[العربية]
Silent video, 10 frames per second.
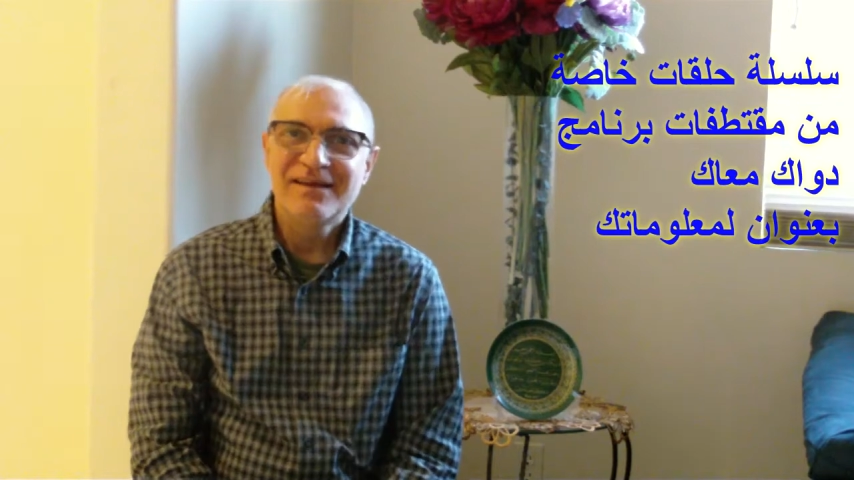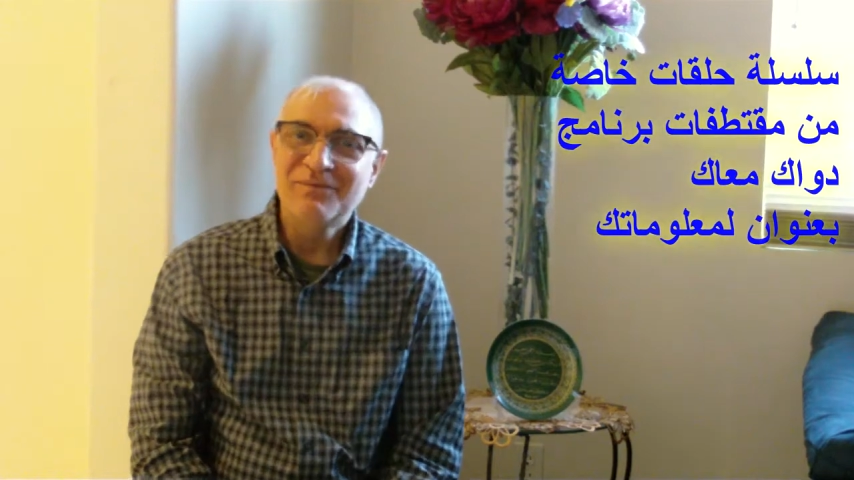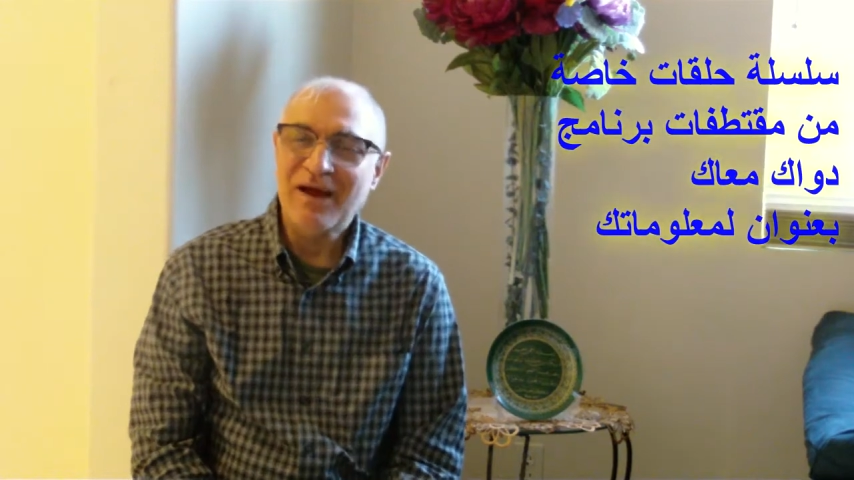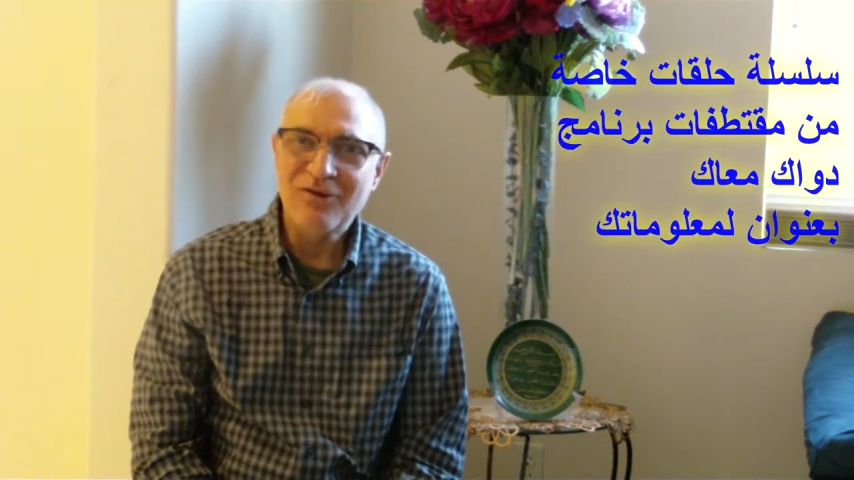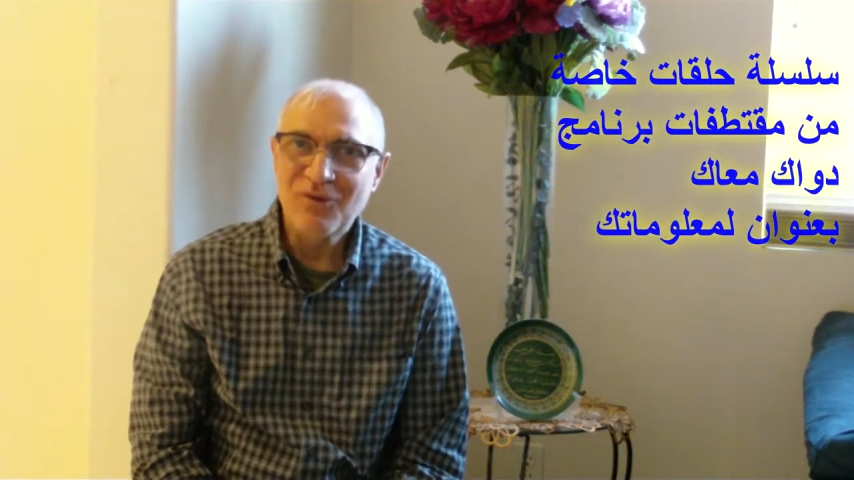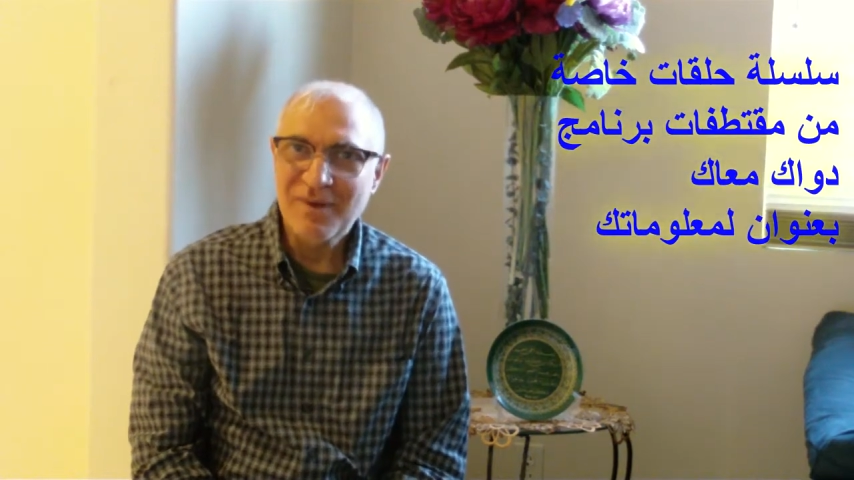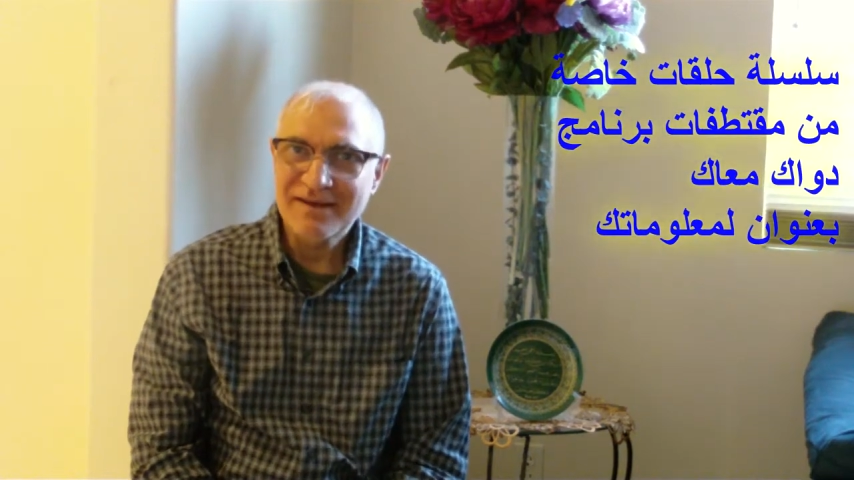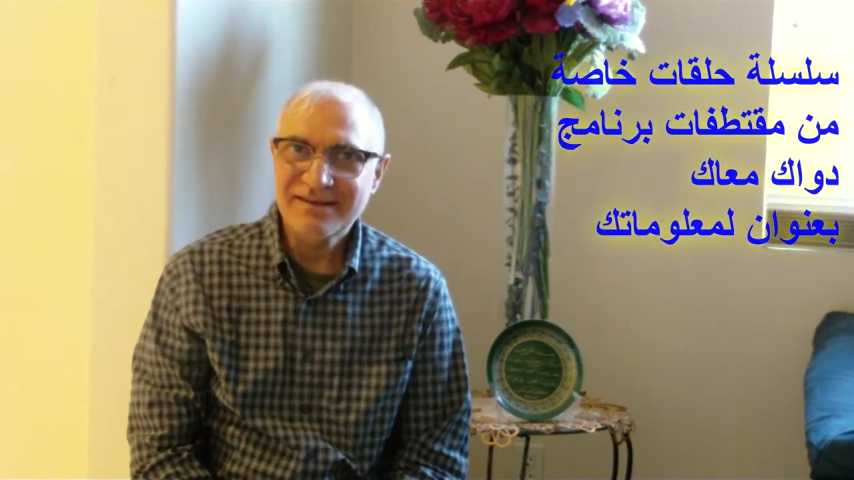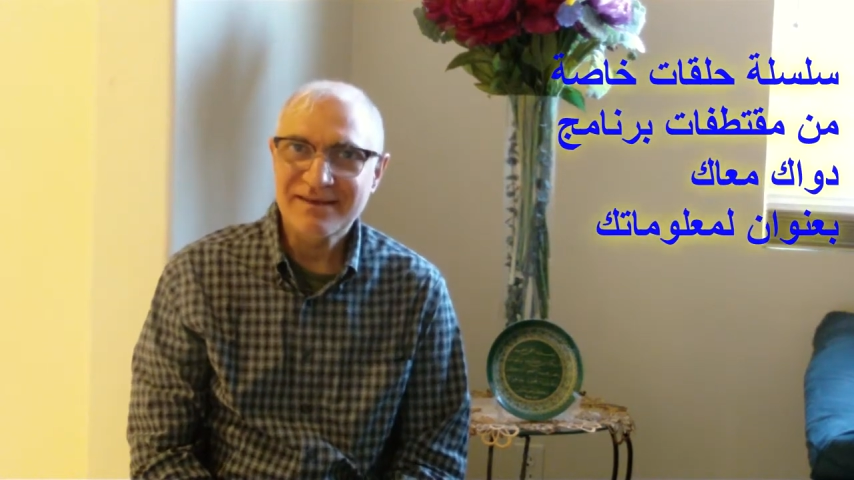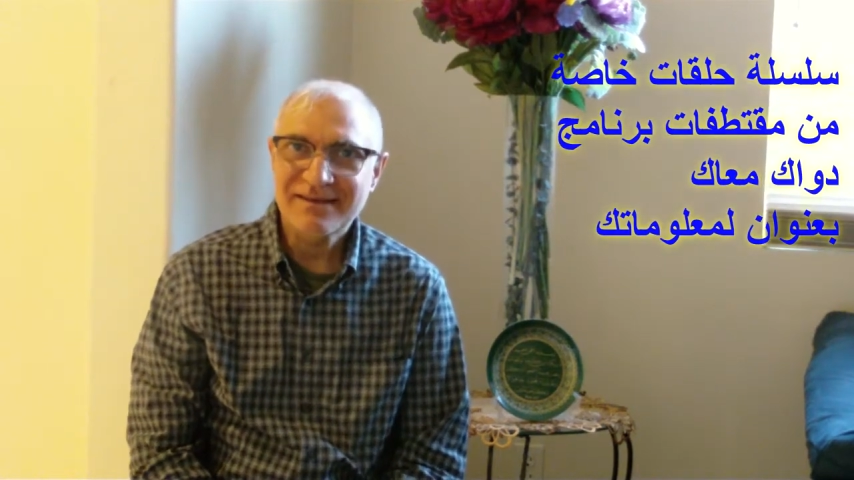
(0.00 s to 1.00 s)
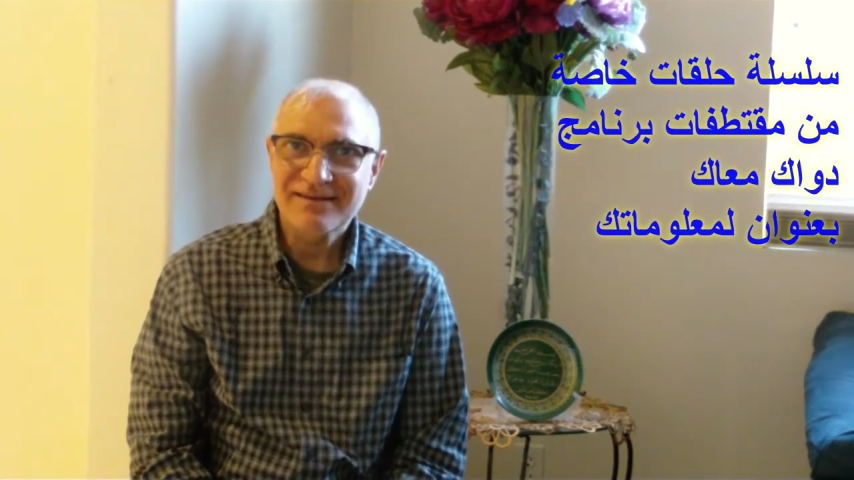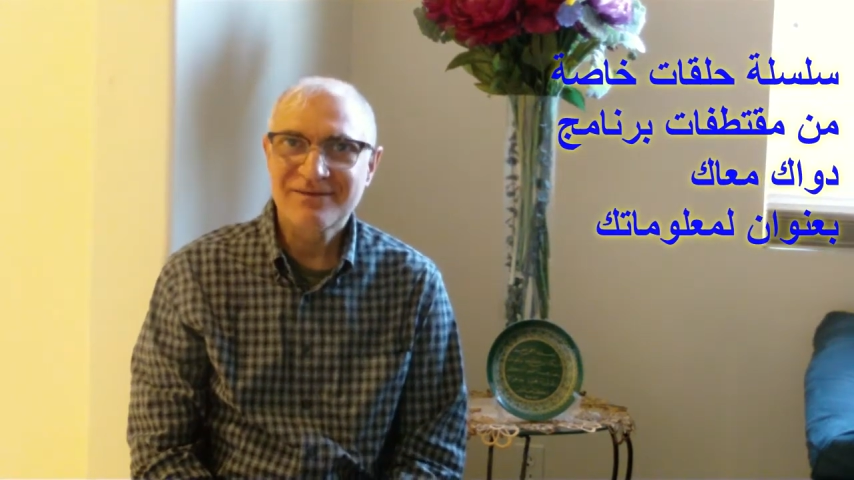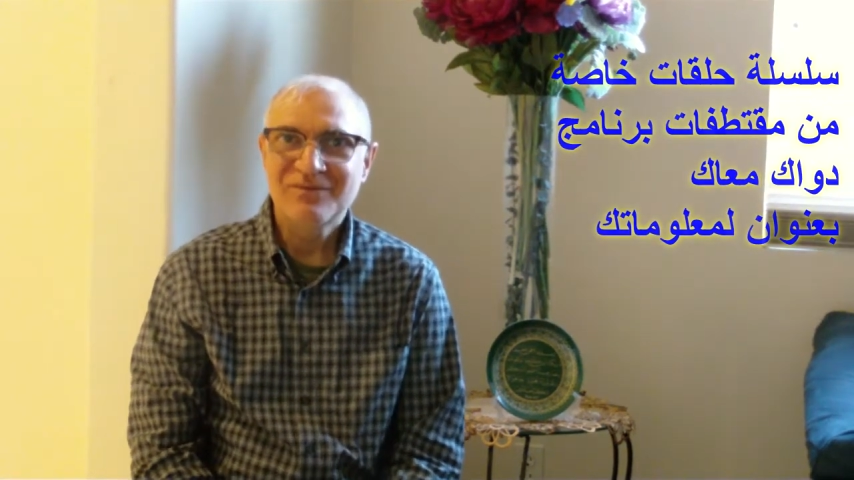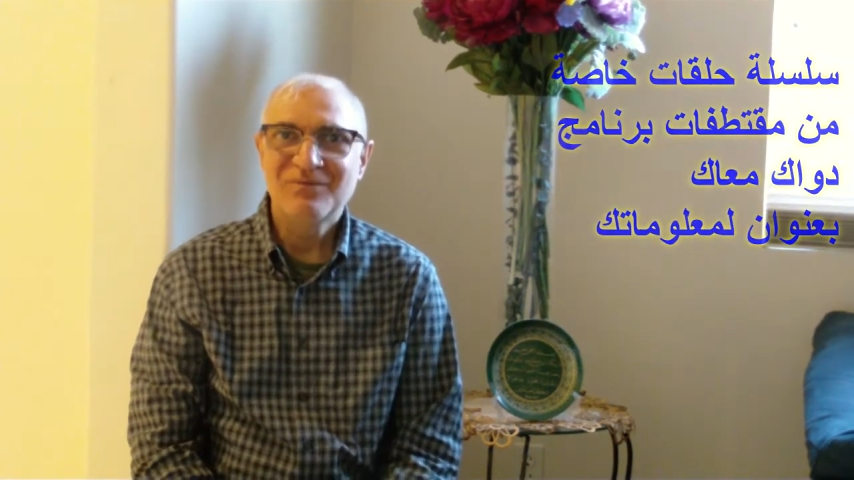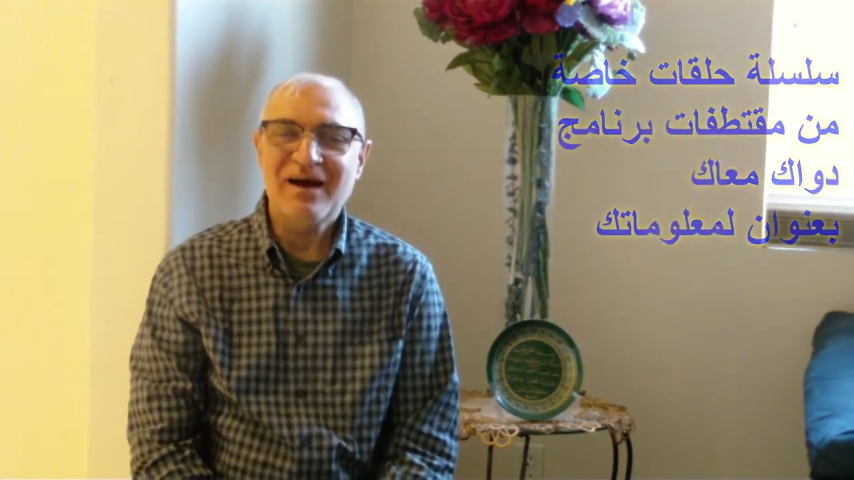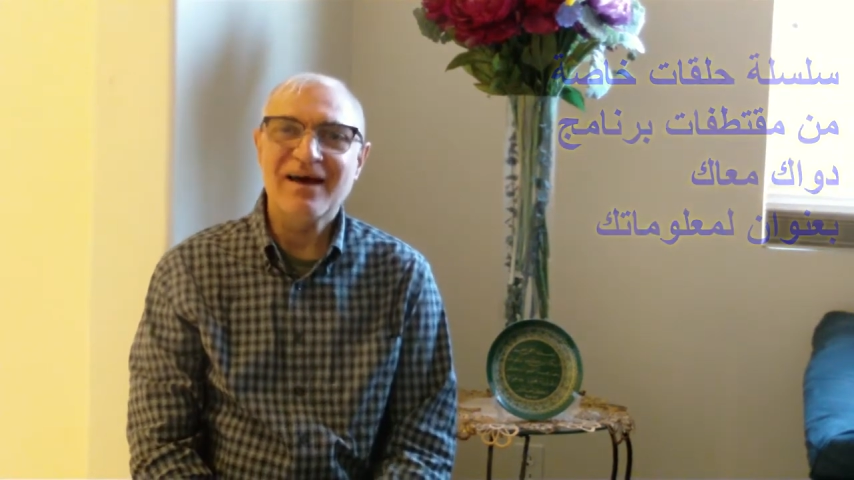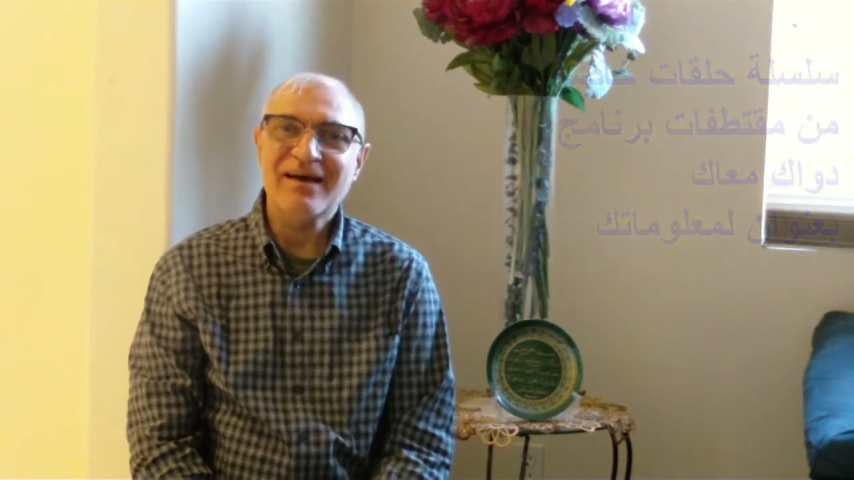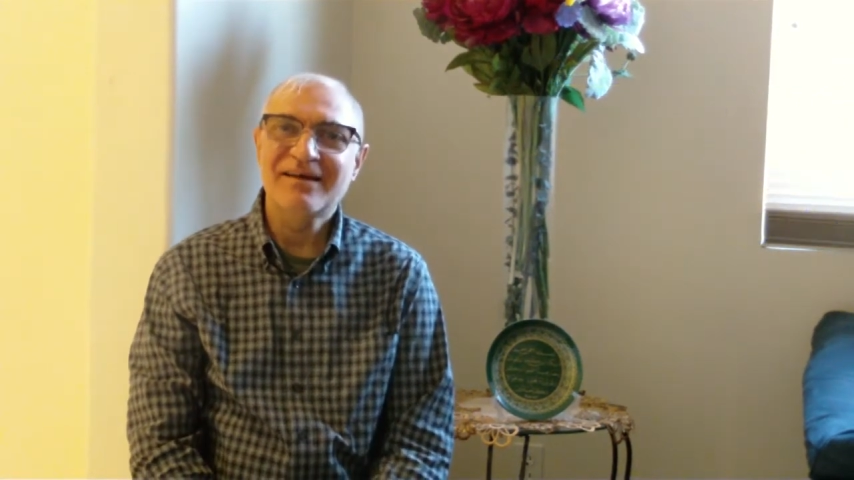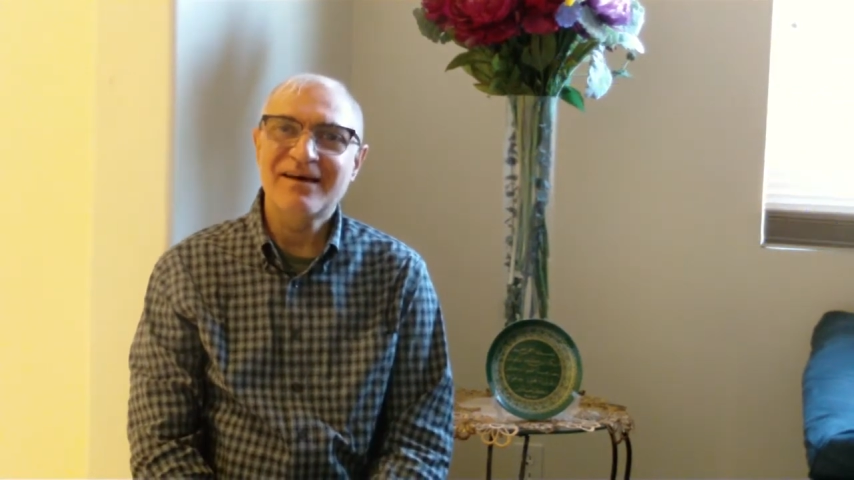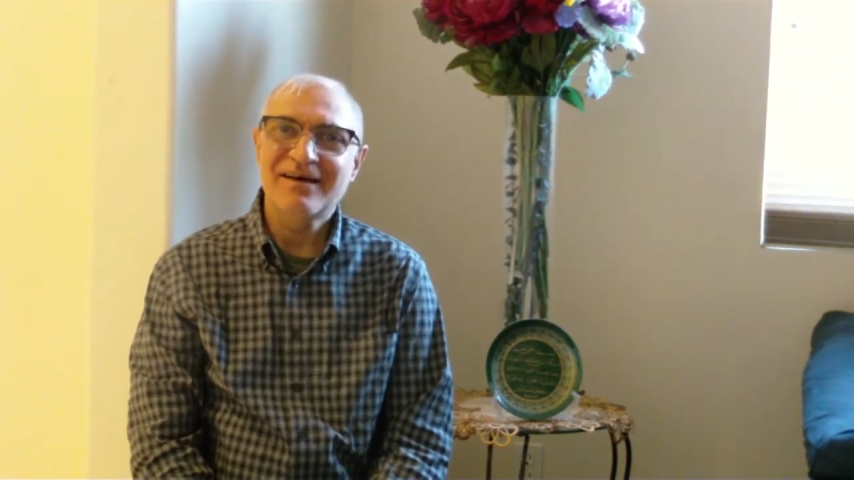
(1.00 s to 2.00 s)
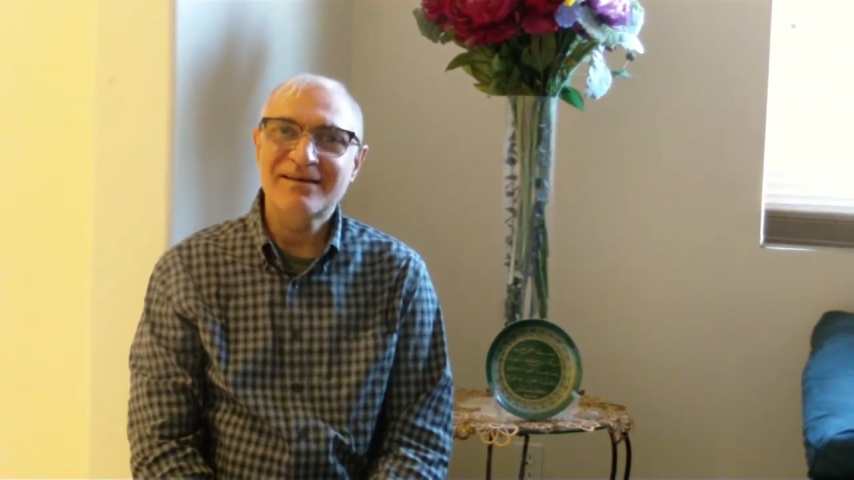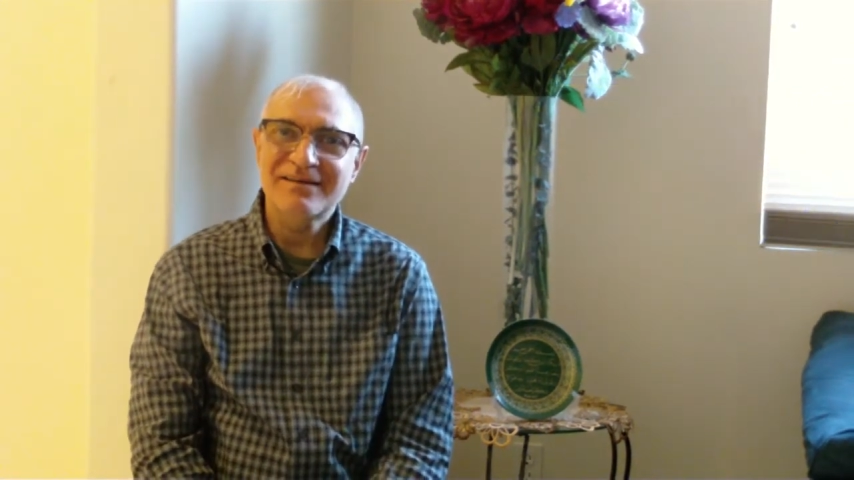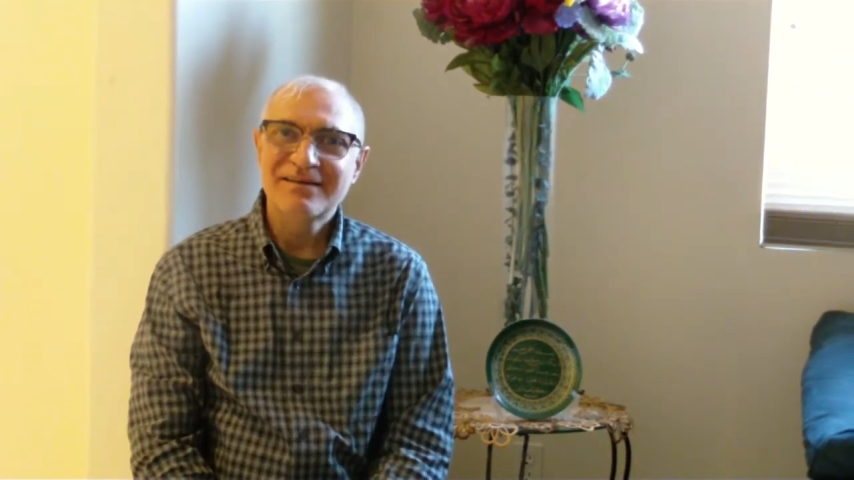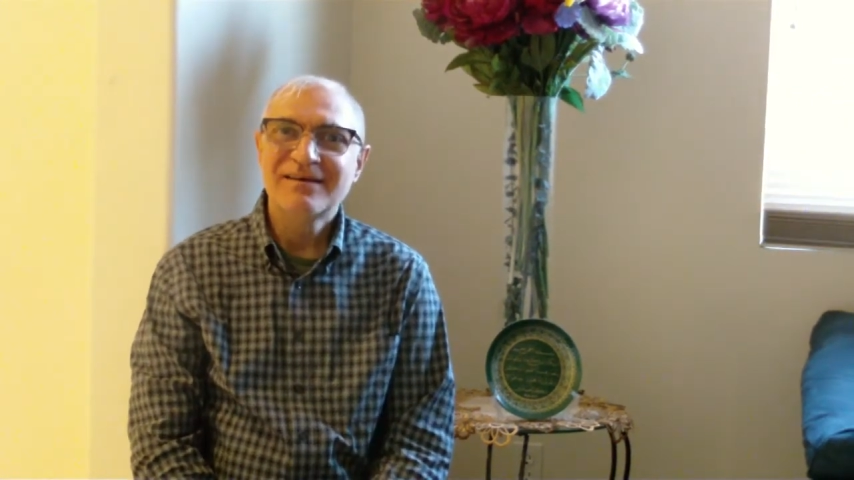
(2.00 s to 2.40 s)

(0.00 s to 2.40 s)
لمعلوماتك مع قناة